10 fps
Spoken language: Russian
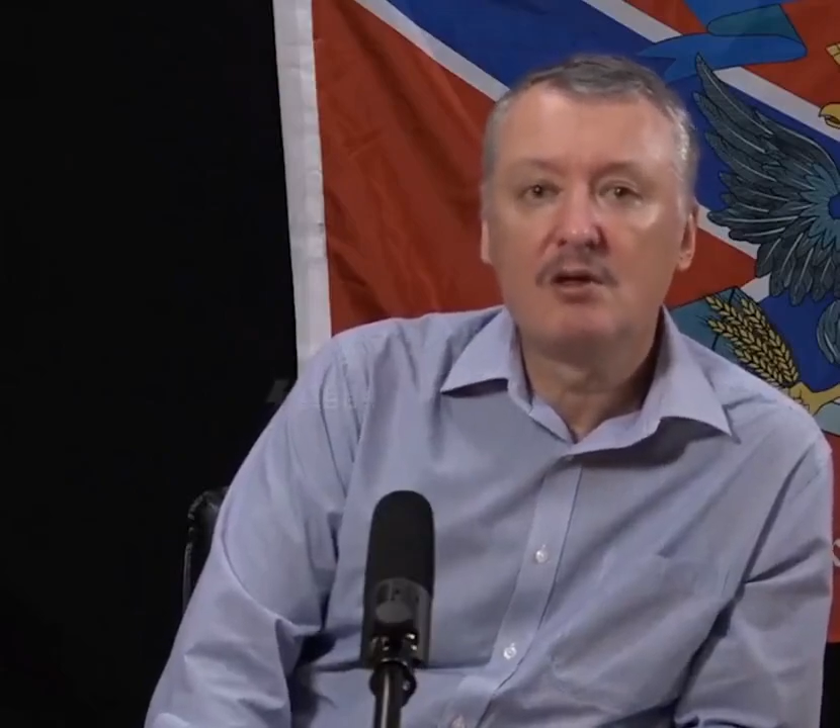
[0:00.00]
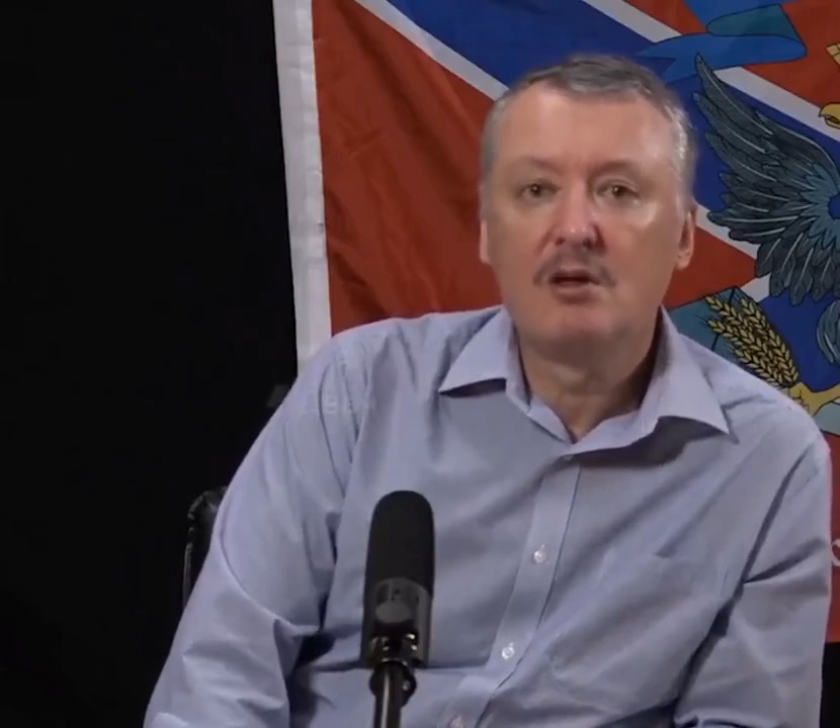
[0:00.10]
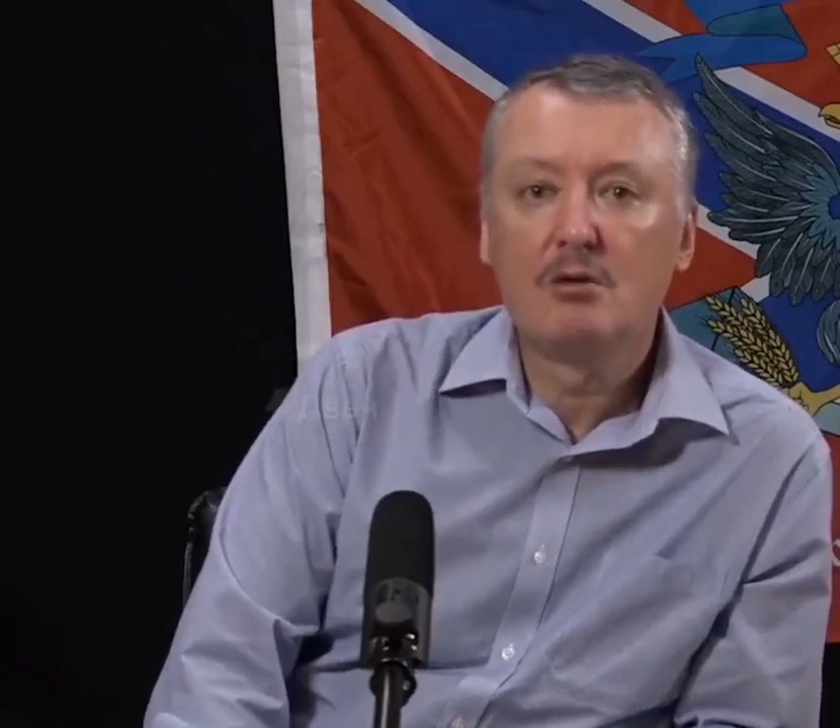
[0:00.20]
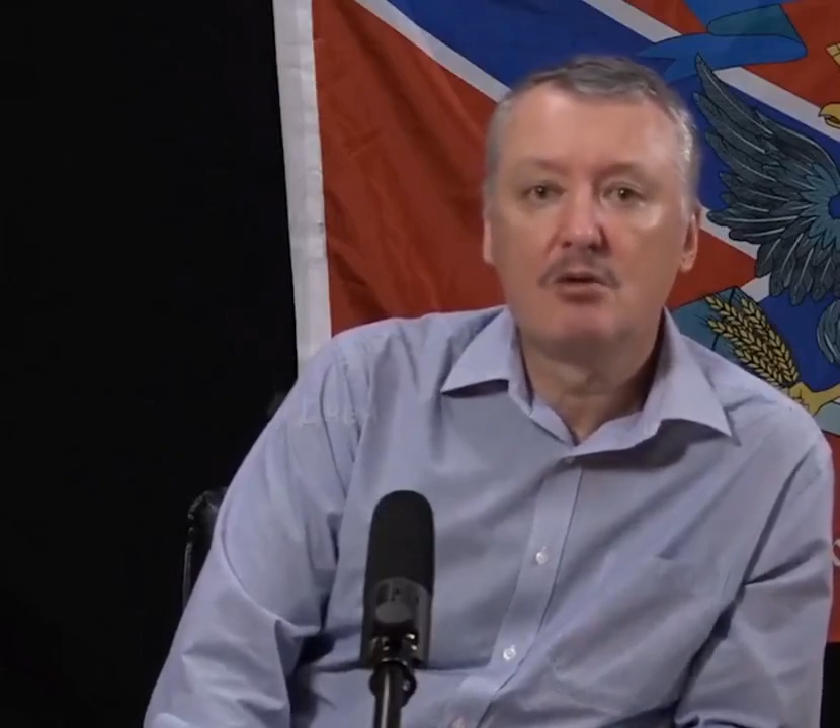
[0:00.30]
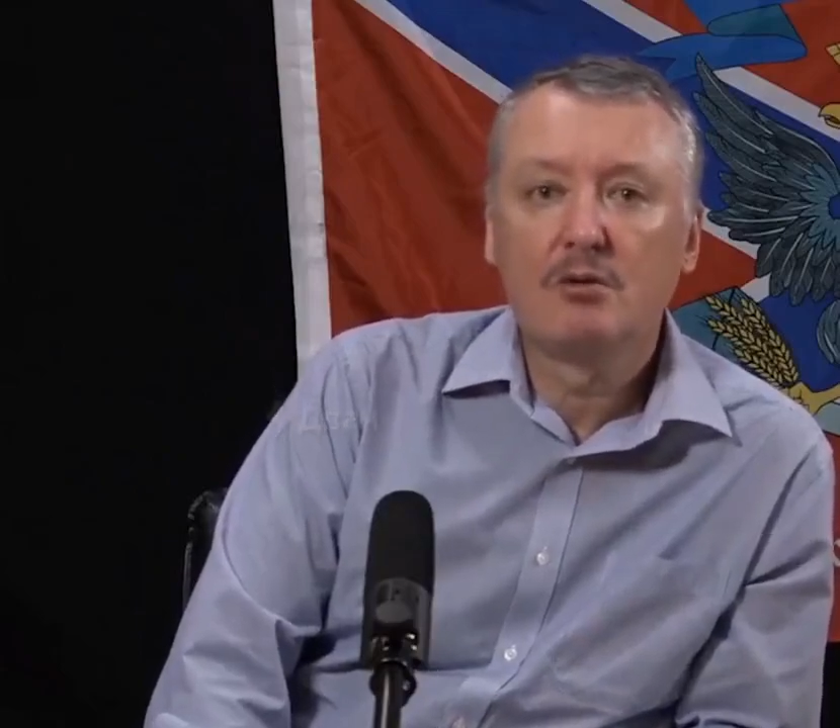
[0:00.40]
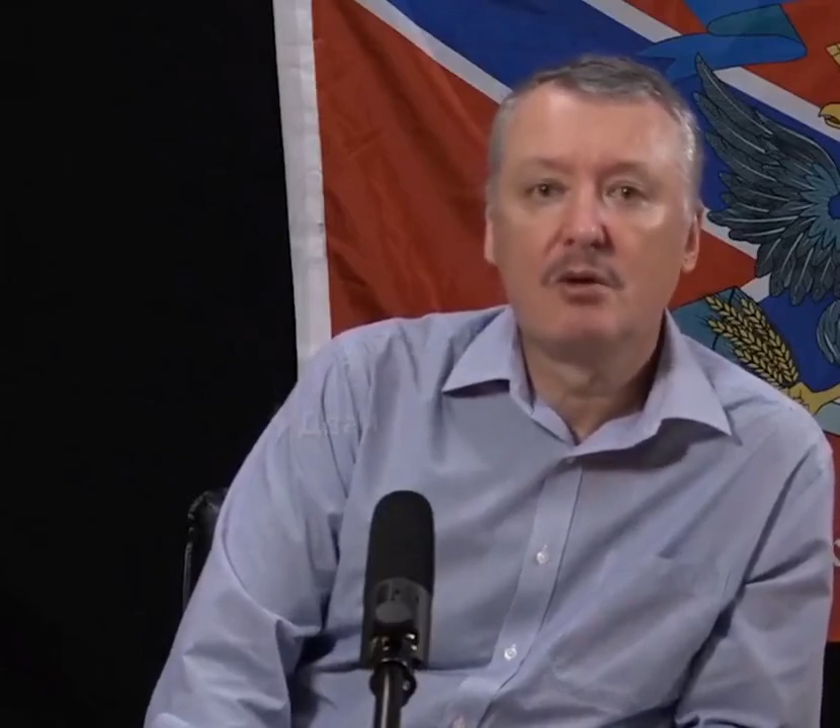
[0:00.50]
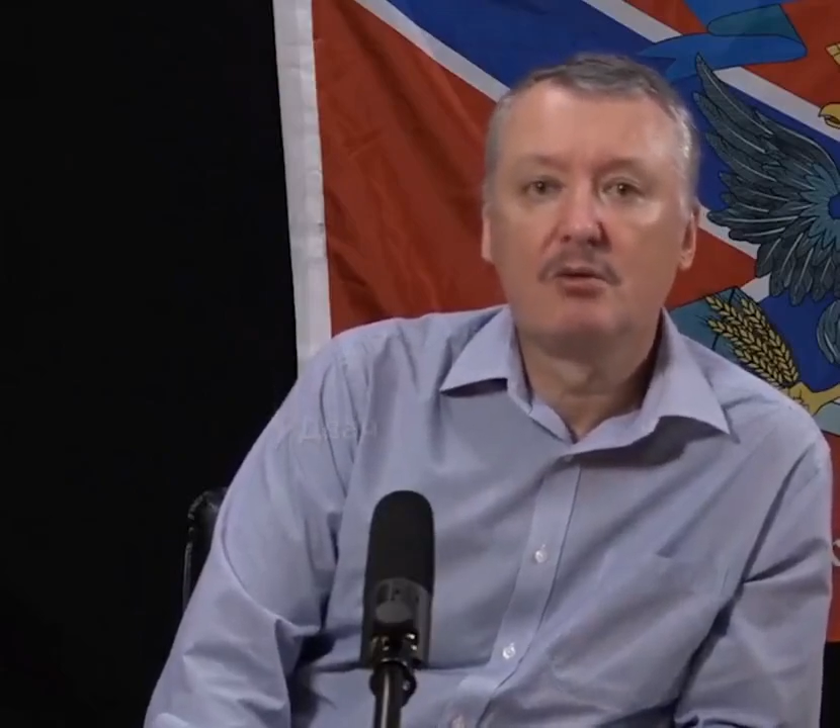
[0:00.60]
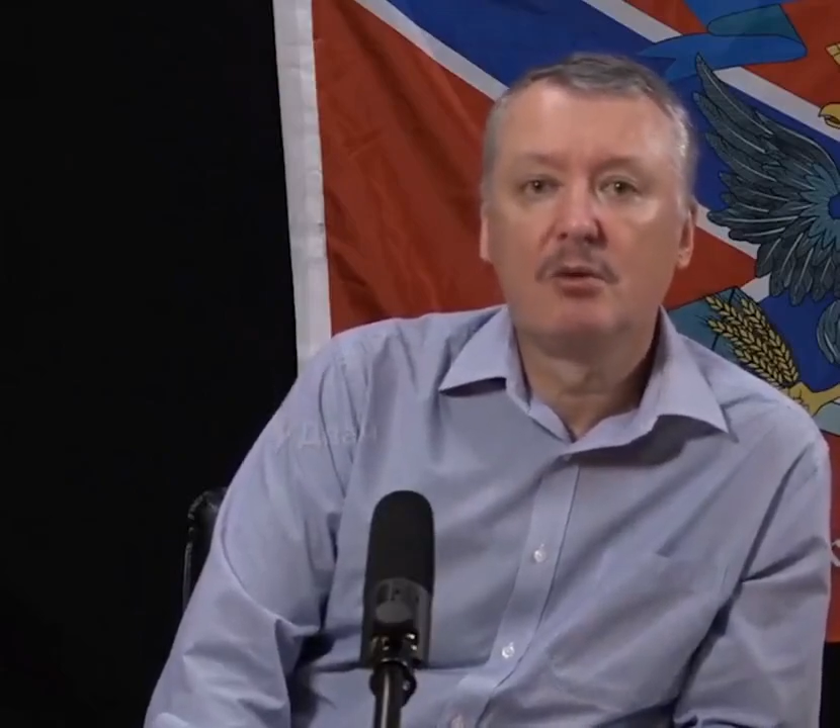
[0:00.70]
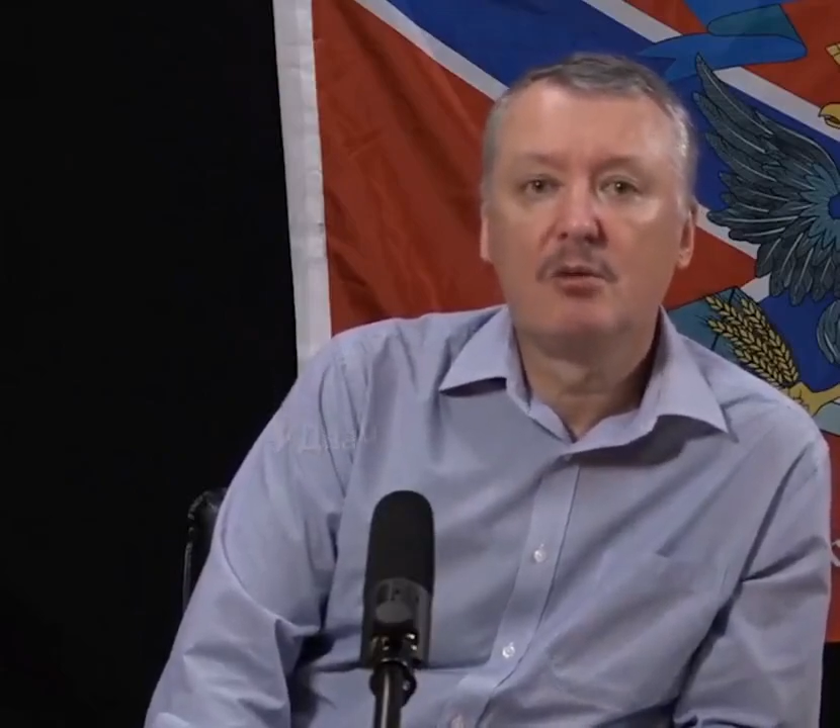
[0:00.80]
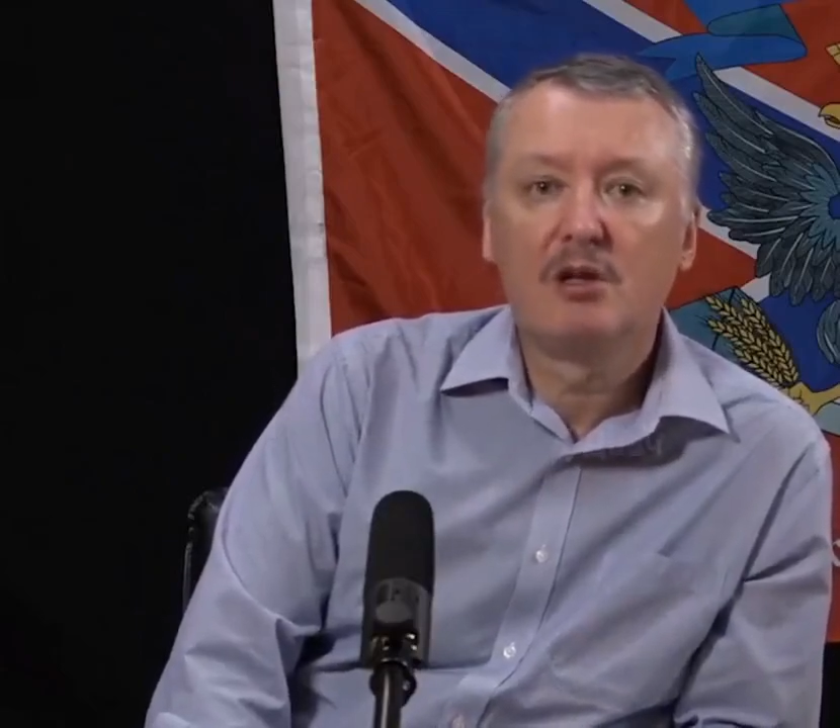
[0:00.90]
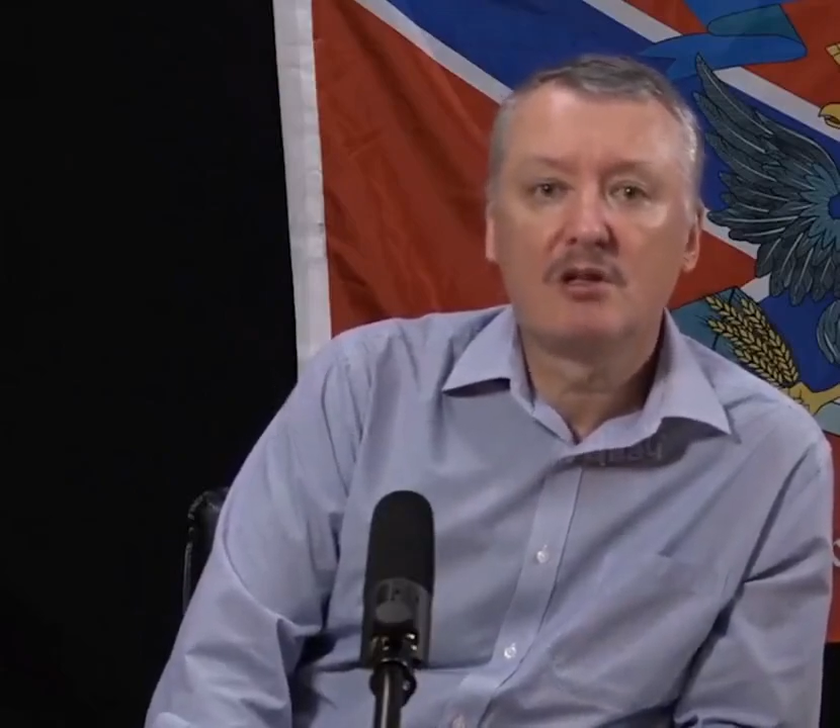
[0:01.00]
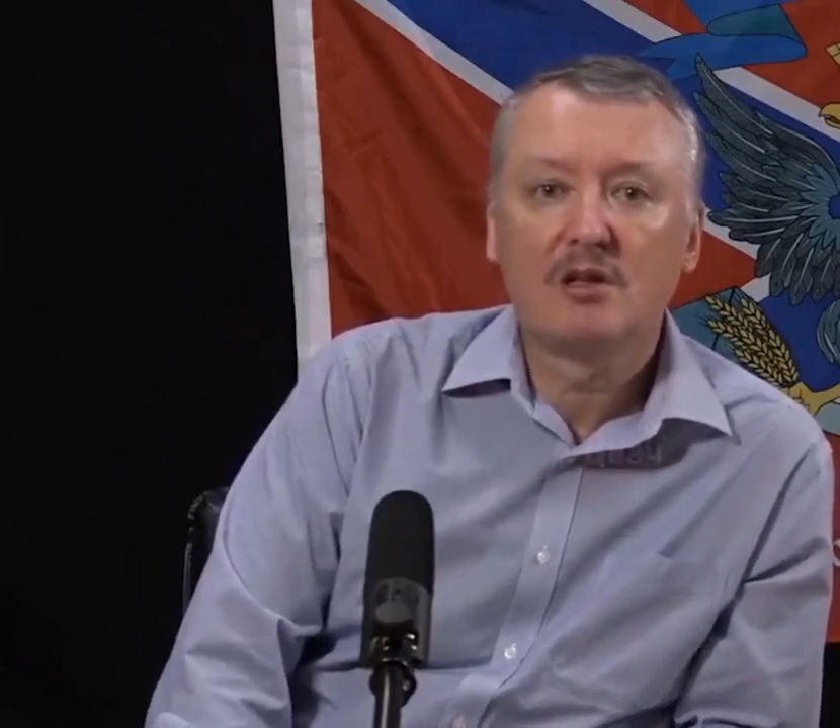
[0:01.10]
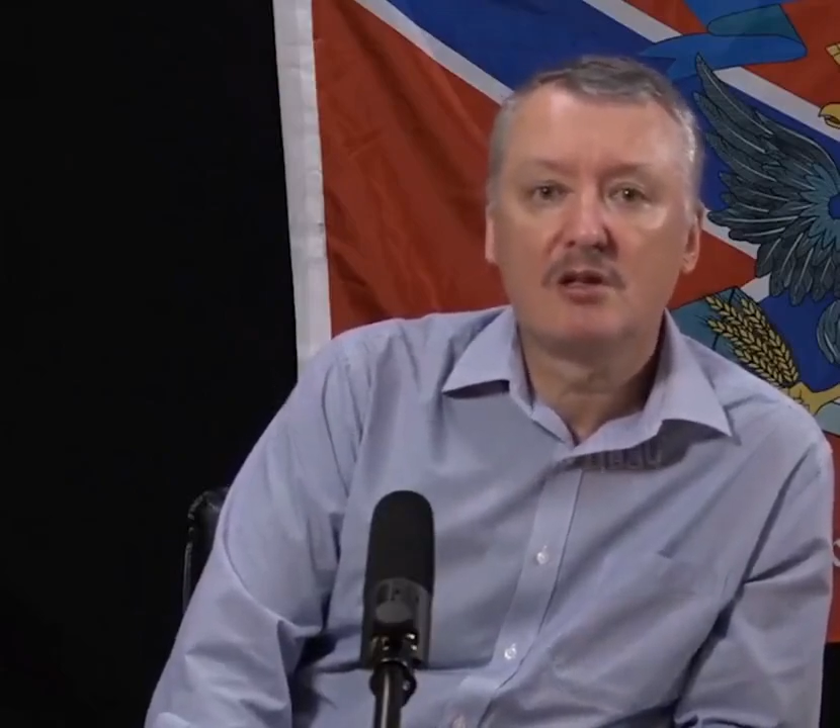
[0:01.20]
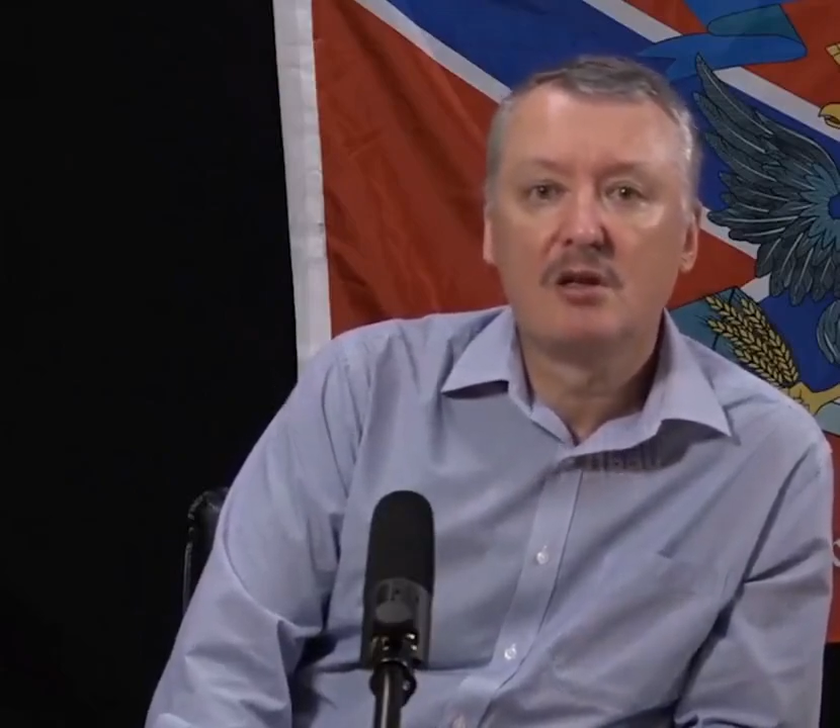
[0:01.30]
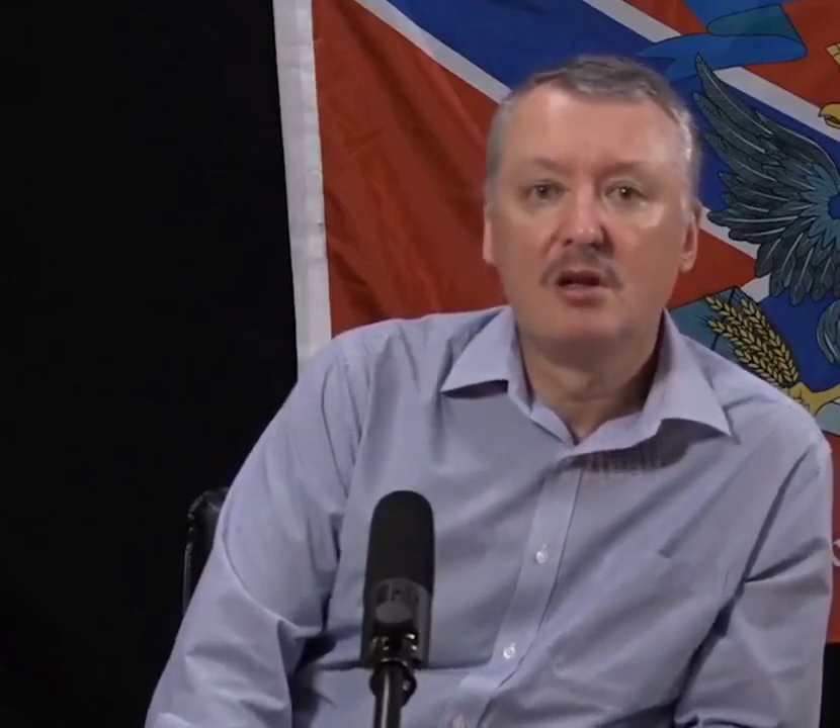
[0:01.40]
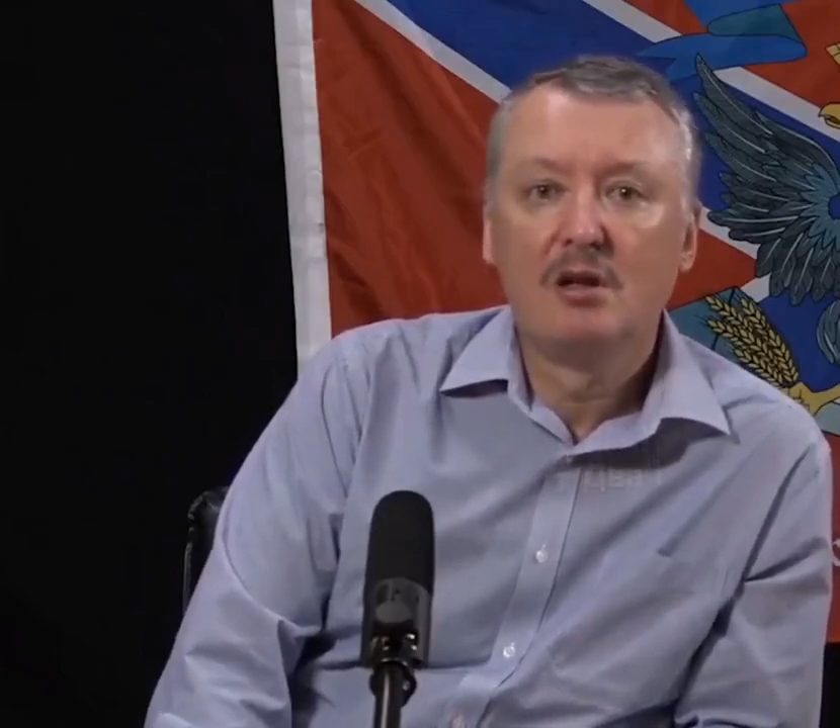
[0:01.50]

следующую волну мобилизации.